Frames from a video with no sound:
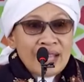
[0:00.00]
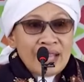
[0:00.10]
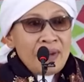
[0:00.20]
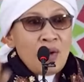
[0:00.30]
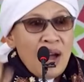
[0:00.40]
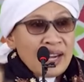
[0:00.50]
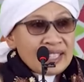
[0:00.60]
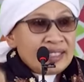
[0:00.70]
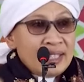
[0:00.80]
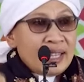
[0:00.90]
sama
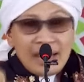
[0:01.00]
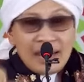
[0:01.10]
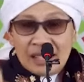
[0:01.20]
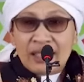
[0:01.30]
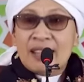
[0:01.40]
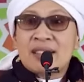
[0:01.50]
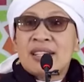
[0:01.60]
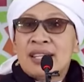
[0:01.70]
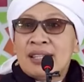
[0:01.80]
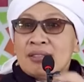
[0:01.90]
waris nih gara-gara
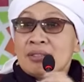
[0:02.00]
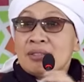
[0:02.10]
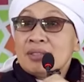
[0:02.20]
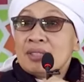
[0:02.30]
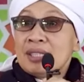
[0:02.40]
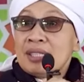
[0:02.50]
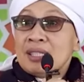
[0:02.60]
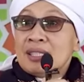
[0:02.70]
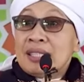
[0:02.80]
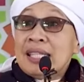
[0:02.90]
telat sedikit.
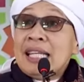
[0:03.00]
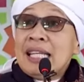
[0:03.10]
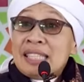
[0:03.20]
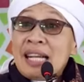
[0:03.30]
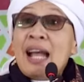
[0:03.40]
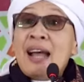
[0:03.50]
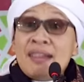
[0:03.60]
Ini sang